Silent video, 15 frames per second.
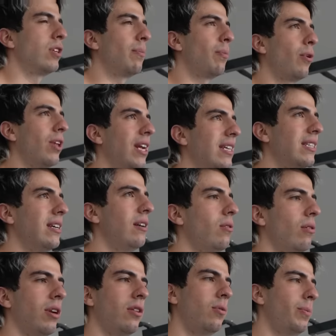O sea, podría seguir
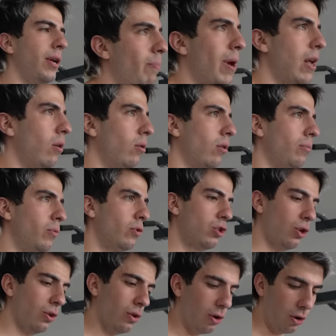corriendo, pero, pero con
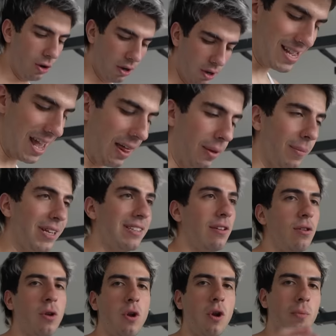mucho dolor. Y además
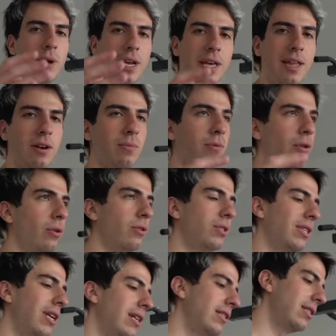el dolor me queda como dos,
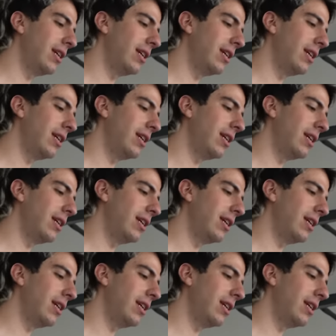tres